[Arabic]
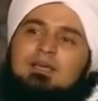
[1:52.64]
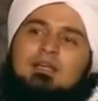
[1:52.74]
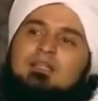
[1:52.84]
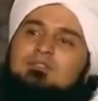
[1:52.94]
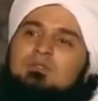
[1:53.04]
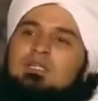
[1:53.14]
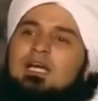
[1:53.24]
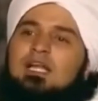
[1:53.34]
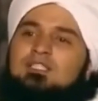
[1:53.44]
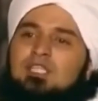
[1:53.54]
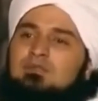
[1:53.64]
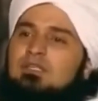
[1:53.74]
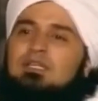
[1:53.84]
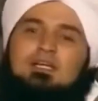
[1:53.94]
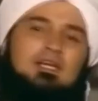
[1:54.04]
بكى الرجل قال
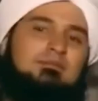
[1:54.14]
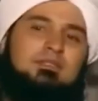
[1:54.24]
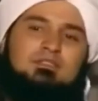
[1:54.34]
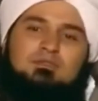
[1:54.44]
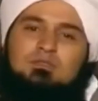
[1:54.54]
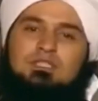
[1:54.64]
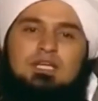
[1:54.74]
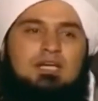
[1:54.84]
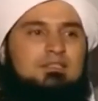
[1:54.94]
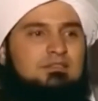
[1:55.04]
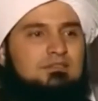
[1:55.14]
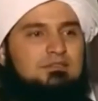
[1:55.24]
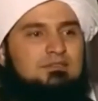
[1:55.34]
أشهد أنك ابن رسول الله